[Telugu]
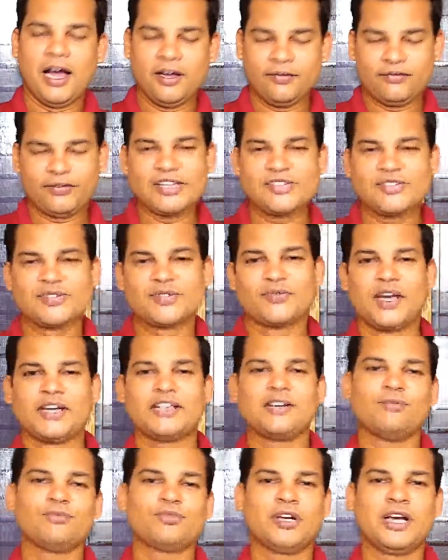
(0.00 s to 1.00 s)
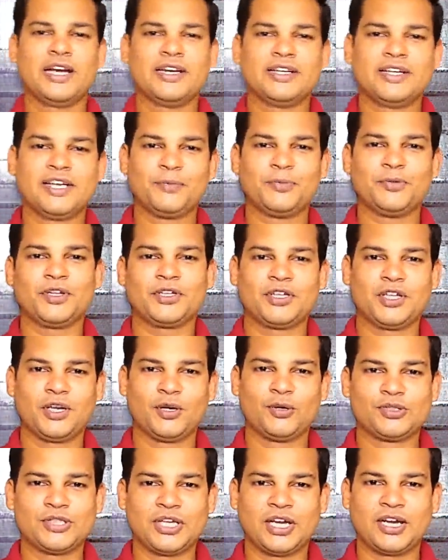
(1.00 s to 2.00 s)
హాయ్ ఫ్రెండ్స్ వెల్కమ్ టు లెన్ కంప్యూటర్
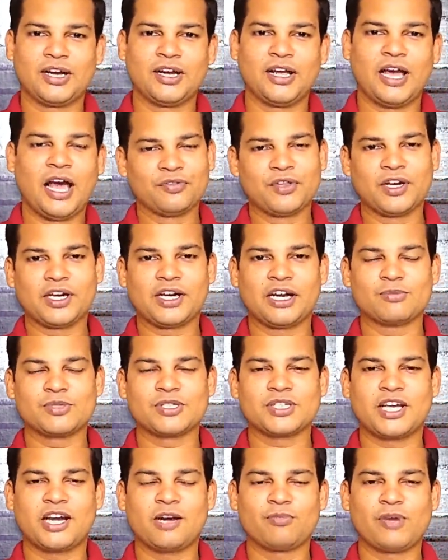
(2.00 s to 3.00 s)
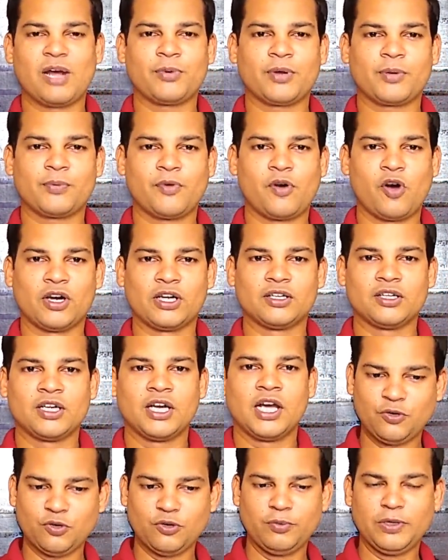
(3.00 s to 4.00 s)
తెలుగు ఛానల్ అందరికీ నమస్కారం నా పేరు మోహన్
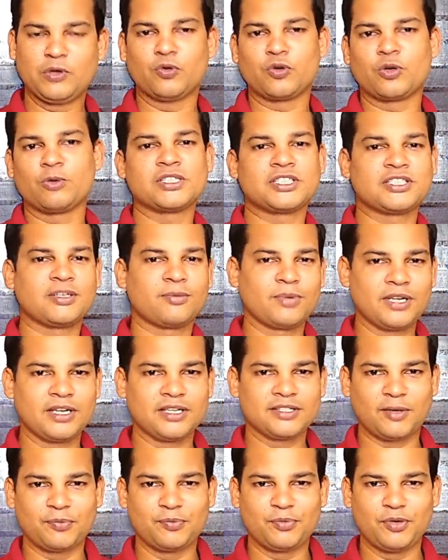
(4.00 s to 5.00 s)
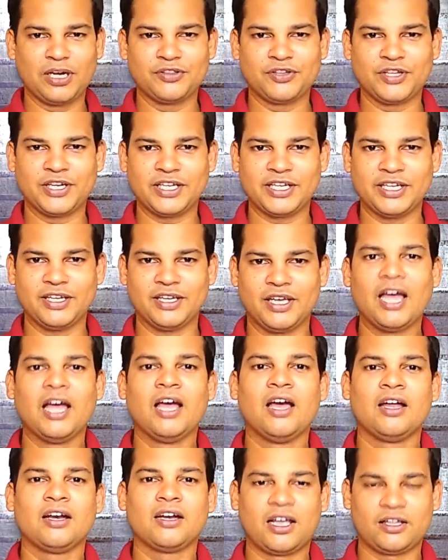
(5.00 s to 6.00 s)
మీకు మీ కుటుంబ సభ్యు సభ్యులందరికీ
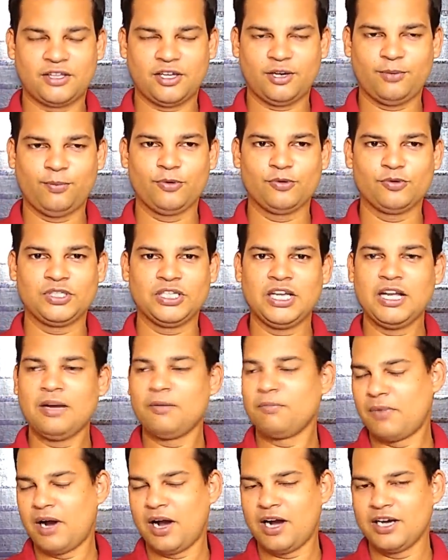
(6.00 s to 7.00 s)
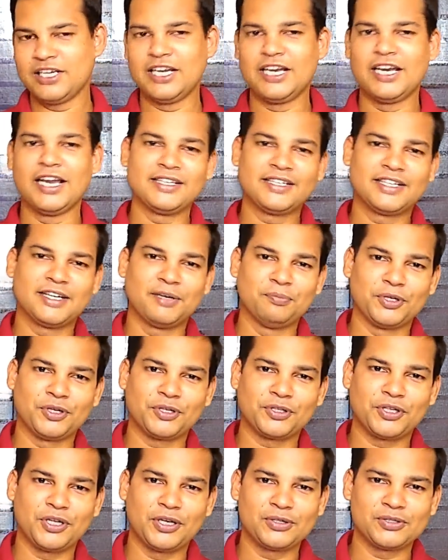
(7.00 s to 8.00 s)
నా తరపు నుంచి మా ఈ లెన్
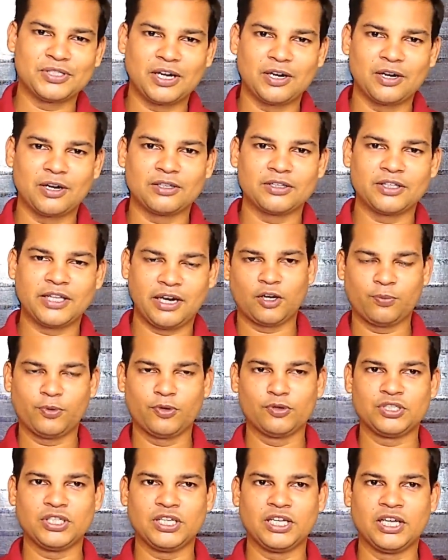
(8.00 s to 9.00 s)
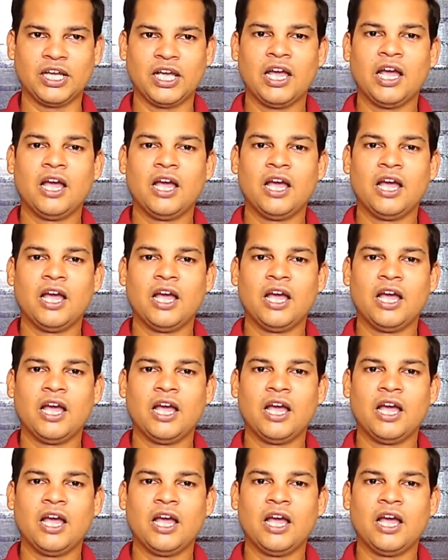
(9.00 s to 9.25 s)
కంప్యూటర్ తెలుగు ఛానల్ తరపు నుంచి